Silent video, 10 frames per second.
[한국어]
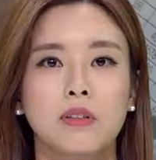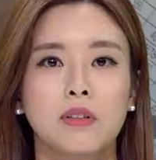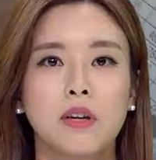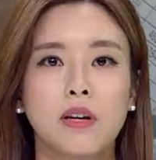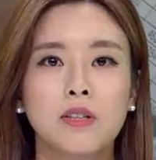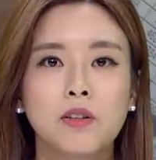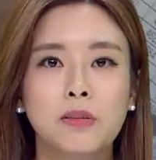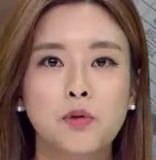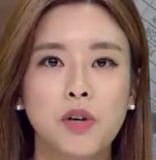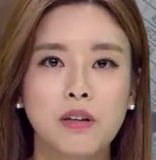네,
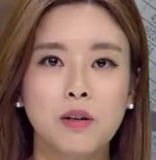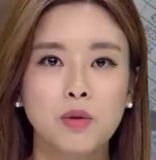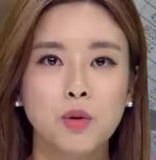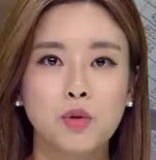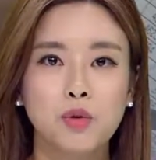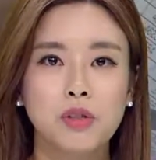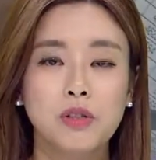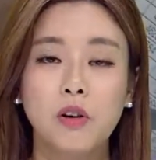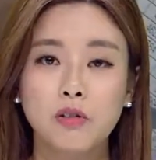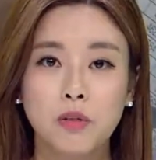2019학년도 수능
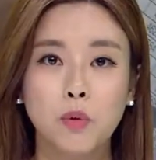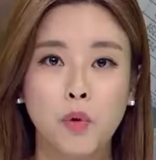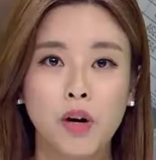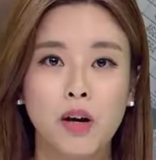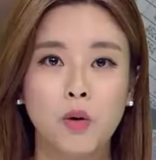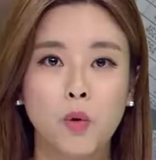성적표가